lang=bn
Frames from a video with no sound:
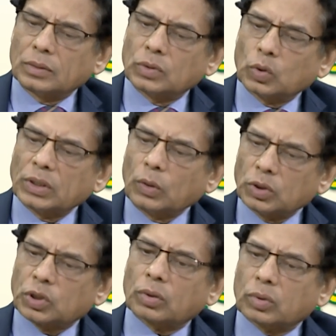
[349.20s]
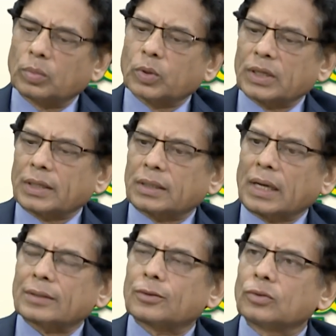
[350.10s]
যদি ওই সক্ষমতাটা
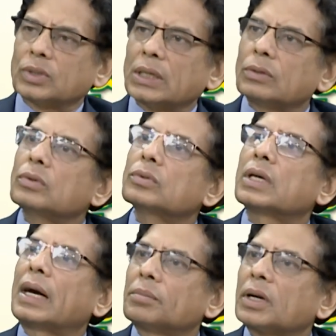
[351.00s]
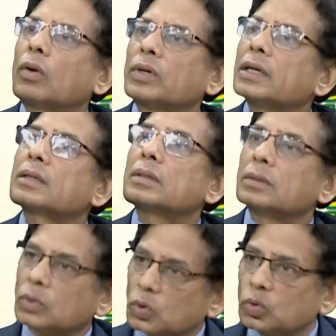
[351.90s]
থাকতো যে এগুলোতে আমরা অনেক
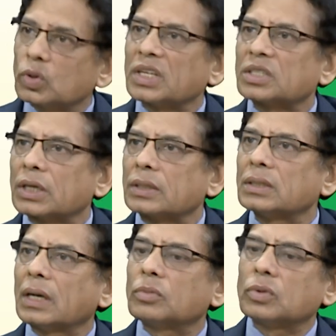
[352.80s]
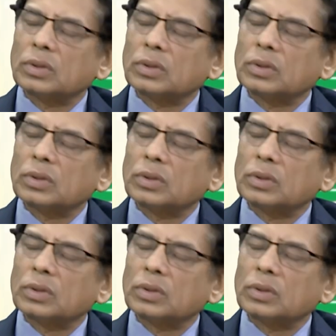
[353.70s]
দ্রুততার সাথে যাব